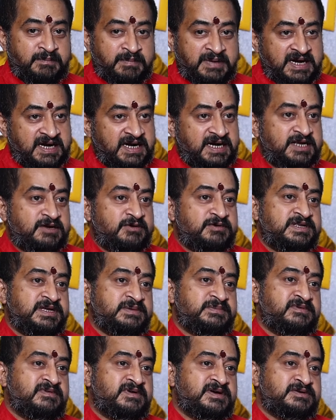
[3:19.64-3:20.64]
మంగళగౌరి
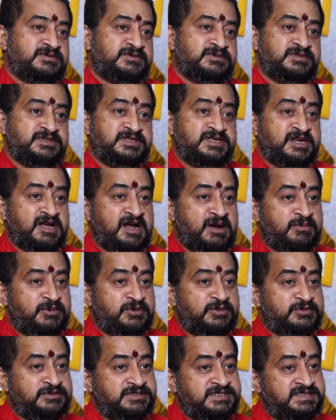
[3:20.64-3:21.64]
అమ్మవారు ఉంటుంది
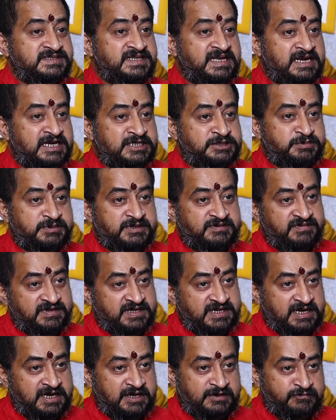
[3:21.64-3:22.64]
రాముడు సీత లక్ష్మణుడు
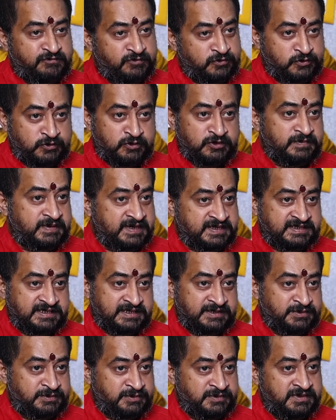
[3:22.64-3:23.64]
విగ్రహాలు ఫోటోలు
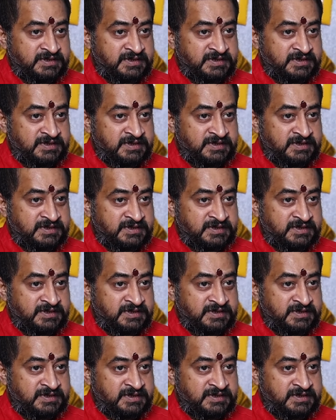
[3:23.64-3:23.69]
పెడతారు